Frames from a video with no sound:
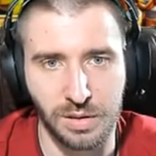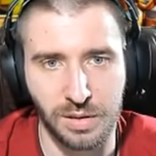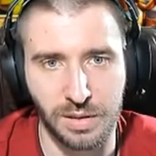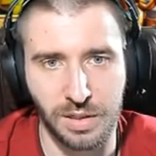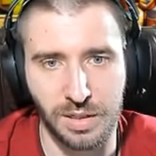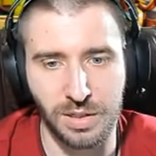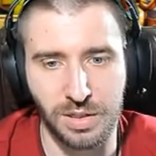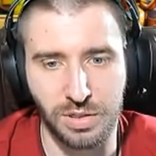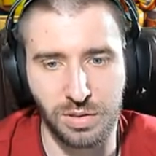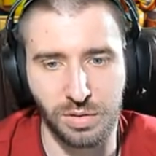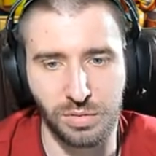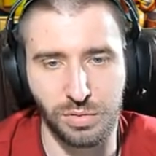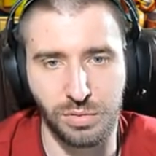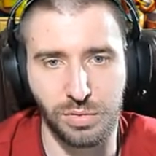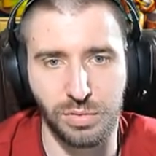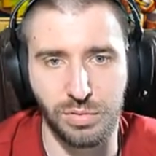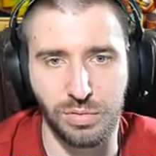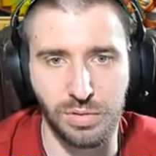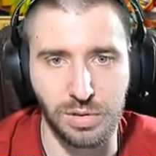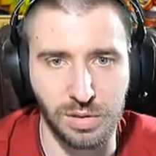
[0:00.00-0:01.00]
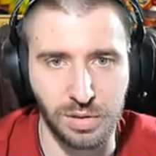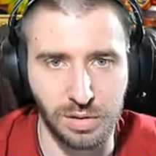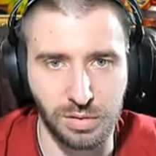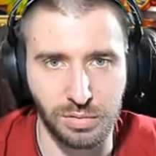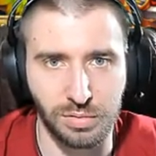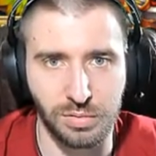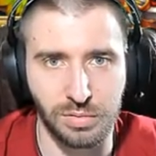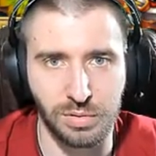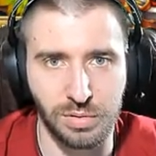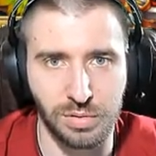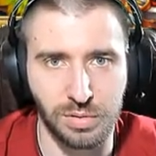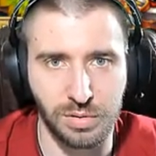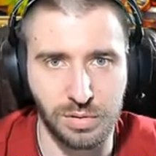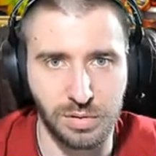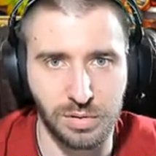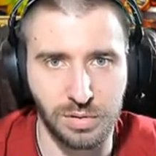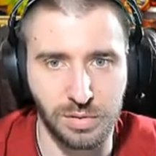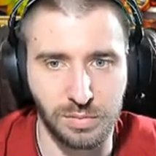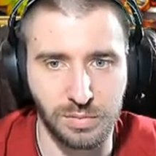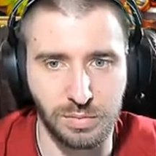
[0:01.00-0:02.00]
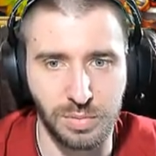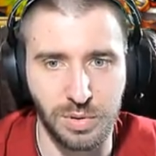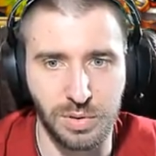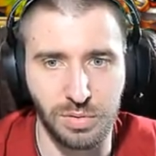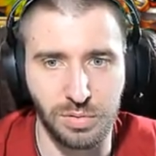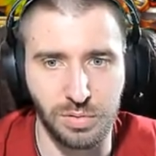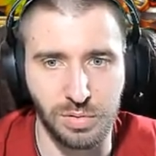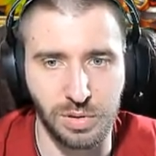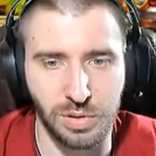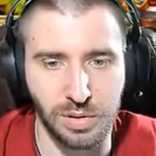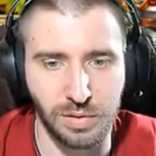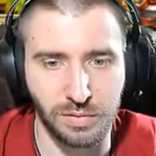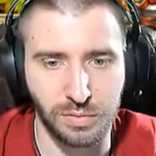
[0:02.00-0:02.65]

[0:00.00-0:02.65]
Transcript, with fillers: Конечно, тут юниты, тут без юнита